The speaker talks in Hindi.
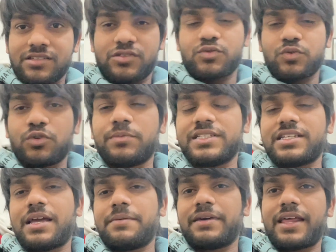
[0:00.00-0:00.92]
जोन बन
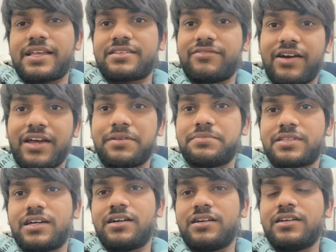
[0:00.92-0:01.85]
जाए मेरा ऐसा वाइब
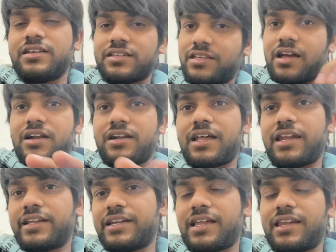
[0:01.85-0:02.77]
सा कि हाँ
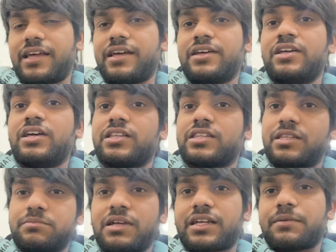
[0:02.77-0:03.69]
डालना ही डालना है
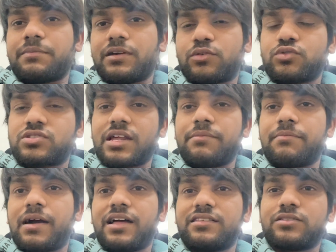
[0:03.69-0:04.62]
तब जाके मैं कुछ टाइम
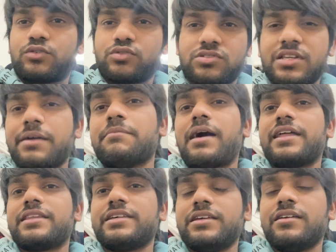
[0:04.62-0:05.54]
बाद कुछ टाइम
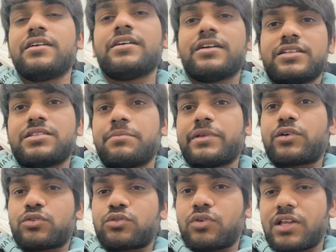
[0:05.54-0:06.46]
बाद ही जब मेरे
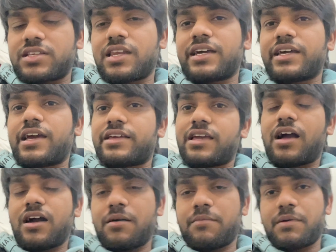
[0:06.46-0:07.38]
को थोड़ा सा लगे कि
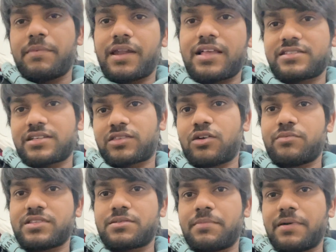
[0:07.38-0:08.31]
हाँ मैं बना सकता हूँ
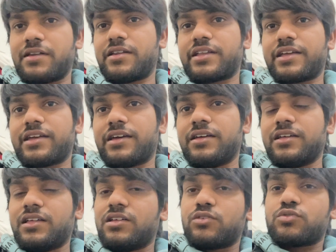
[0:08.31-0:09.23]
मेरे से बन रही है
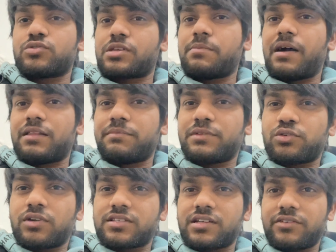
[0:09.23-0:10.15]
उसके बाद मैं
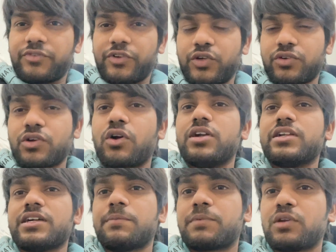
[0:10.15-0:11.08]
थोड़ा सा वीडियो की क्वालिटी
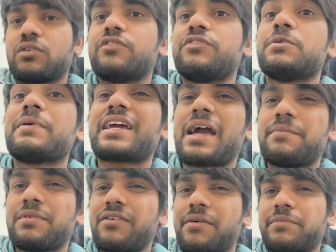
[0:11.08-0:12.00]
अप करूँगा फिर मैं
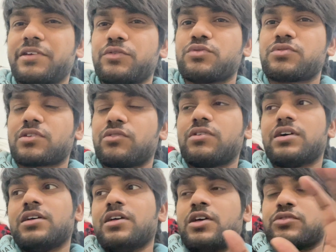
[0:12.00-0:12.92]
कैमरा वैमरा यूज़ करूँगा
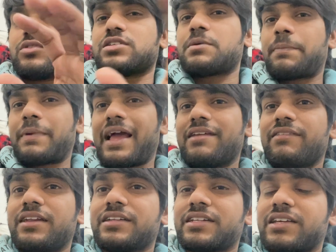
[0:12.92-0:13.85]
थोड़ा सा प्लान
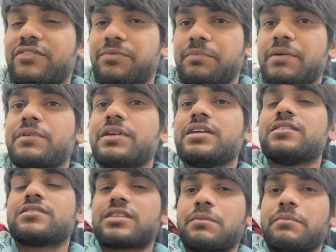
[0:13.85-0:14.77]
बना करके मे बी
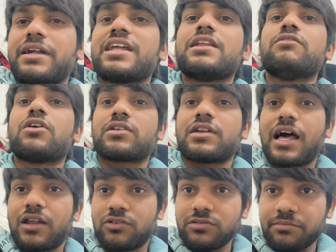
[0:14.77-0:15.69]
तब मैं डेली ब्लॉग बना
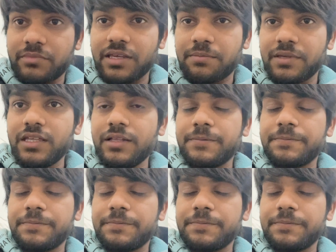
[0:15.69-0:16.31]
रहा हूँ मे बी